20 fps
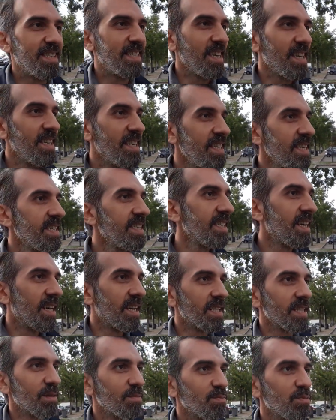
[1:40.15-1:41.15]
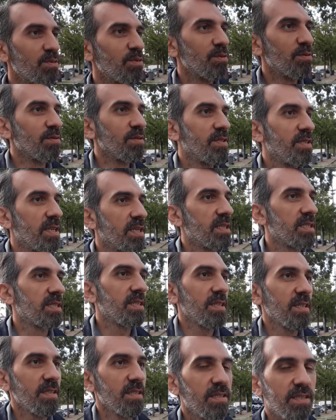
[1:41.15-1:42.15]
Yeni aldım bu
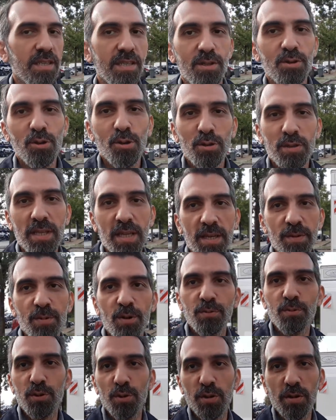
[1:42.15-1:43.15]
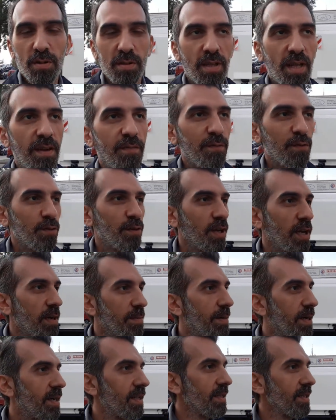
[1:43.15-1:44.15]
cihazı. Cihazı gösteremiyorum çünkü telefon
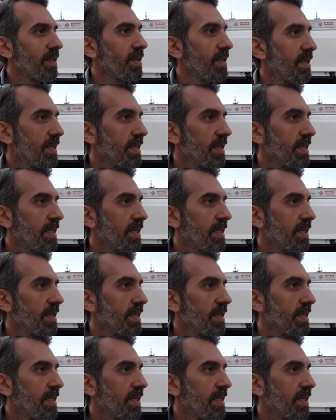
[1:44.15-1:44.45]
oraya bağlı.